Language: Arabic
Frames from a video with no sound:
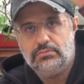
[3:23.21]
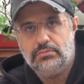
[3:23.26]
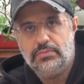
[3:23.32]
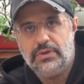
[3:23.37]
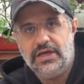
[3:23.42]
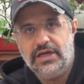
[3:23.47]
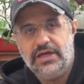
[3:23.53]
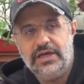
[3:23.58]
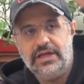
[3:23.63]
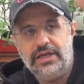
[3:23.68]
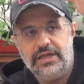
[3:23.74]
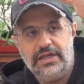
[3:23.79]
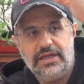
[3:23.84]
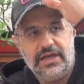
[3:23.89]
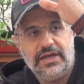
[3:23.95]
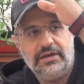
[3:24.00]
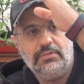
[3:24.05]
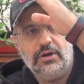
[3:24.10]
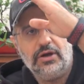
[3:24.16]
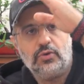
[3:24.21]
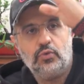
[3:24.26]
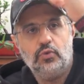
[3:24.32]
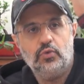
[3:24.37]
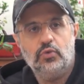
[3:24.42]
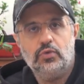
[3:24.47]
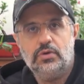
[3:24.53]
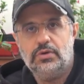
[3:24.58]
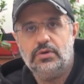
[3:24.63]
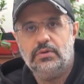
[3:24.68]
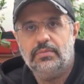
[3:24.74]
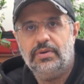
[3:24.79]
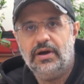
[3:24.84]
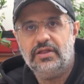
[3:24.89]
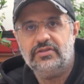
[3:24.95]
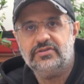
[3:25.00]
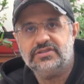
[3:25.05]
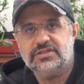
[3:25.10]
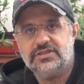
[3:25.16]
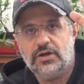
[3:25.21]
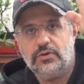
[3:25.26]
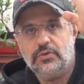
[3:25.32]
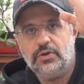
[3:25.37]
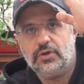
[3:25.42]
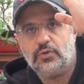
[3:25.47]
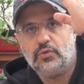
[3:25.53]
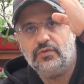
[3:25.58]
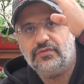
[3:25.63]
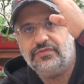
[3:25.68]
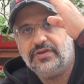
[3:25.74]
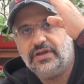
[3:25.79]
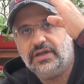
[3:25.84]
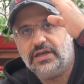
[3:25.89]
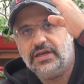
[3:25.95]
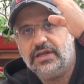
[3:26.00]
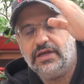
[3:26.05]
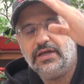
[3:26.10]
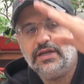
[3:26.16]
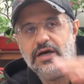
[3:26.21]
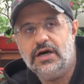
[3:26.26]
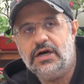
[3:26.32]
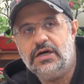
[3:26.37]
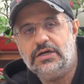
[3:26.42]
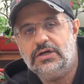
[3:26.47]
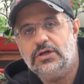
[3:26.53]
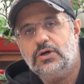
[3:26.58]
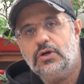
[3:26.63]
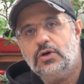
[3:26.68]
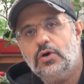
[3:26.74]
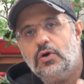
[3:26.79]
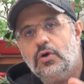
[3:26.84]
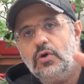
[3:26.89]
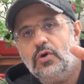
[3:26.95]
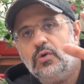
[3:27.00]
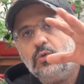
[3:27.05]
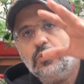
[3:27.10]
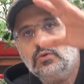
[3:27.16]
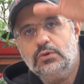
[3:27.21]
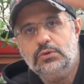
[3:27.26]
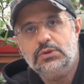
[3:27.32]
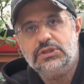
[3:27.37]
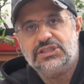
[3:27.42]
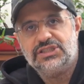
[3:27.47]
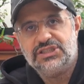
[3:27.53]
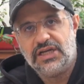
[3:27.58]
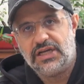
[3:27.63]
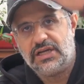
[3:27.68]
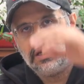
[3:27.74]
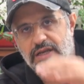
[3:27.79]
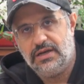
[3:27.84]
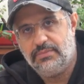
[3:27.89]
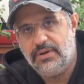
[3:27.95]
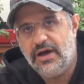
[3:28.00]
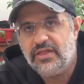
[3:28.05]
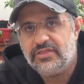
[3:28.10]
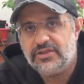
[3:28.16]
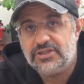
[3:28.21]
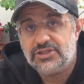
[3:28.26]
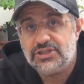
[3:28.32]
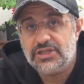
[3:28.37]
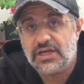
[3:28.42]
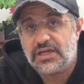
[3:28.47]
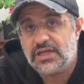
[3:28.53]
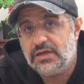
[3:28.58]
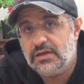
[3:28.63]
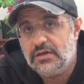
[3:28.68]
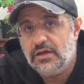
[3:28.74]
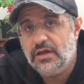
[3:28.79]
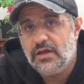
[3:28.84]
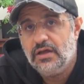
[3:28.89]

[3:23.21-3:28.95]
منحني يعني ما يكون بهذه الزاويه يكون في انحناء ويتشكل بهذا الشكل